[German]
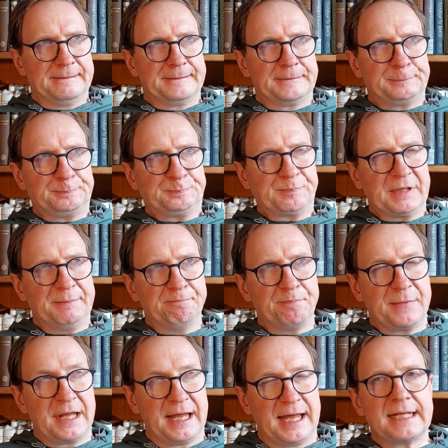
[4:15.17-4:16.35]

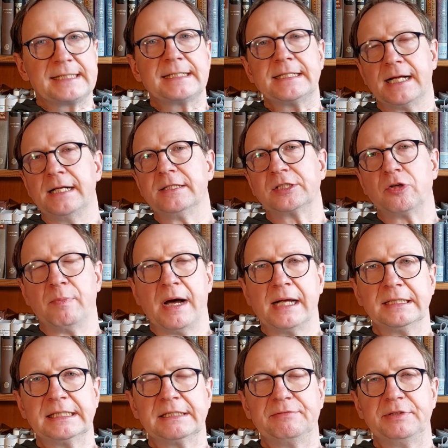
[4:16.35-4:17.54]
Ähm, ersten Teil des
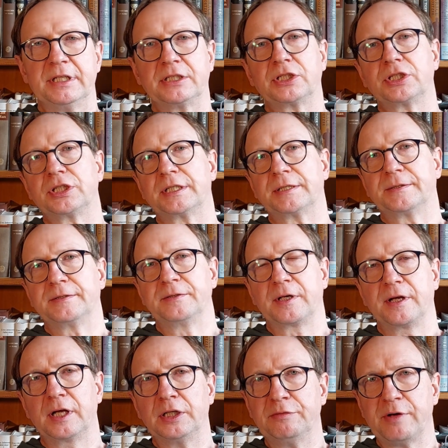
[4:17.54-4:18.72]
Romans wird äh,
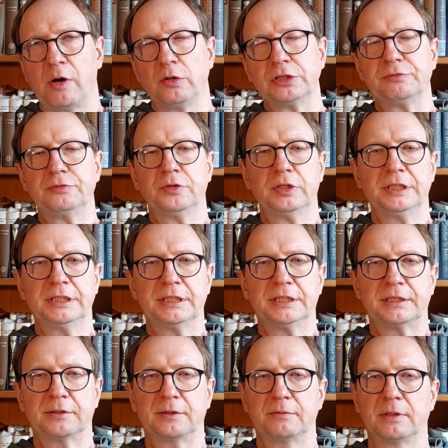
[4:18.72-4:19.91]
relativ
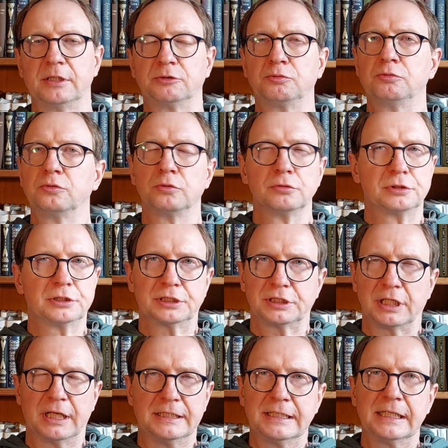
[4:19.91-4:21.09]
ausführlich
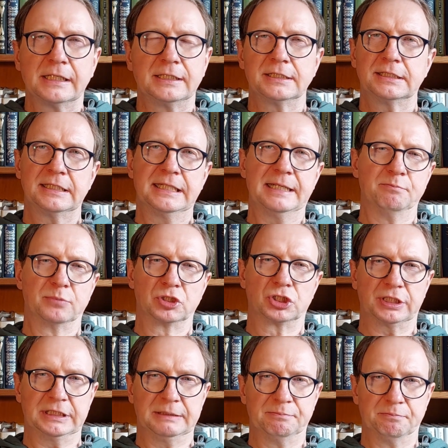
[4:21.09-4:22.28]
Alturus alltägliches Leben
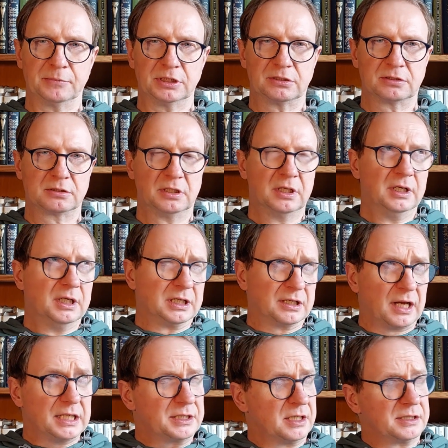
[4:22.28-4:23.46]
beschrieben. Mit
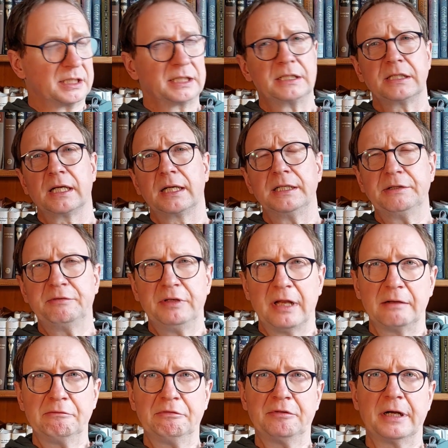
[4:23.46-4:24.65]
Gleichaltrigen kann er nicht viel
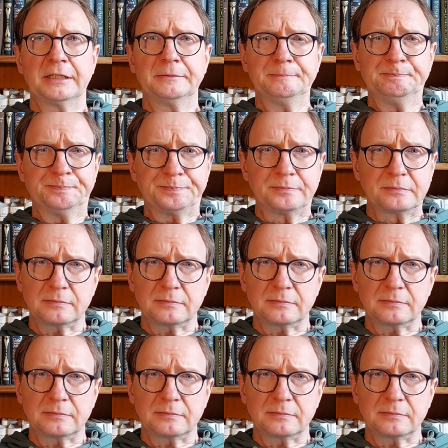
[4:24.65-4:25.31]
anfangen,